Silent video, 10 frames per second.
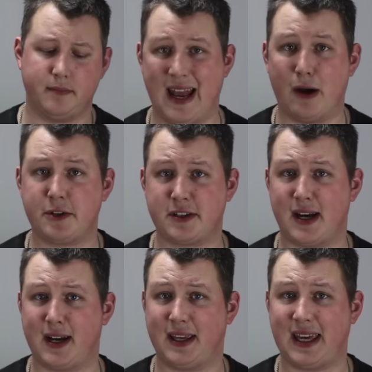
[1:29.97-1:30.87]

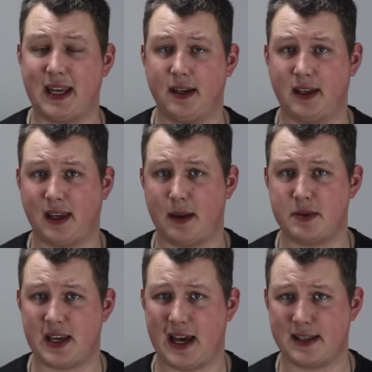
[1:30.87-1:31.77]
Lautstark gegen
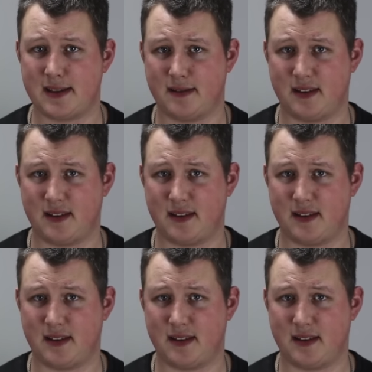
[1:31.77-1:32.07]
Krebs heißt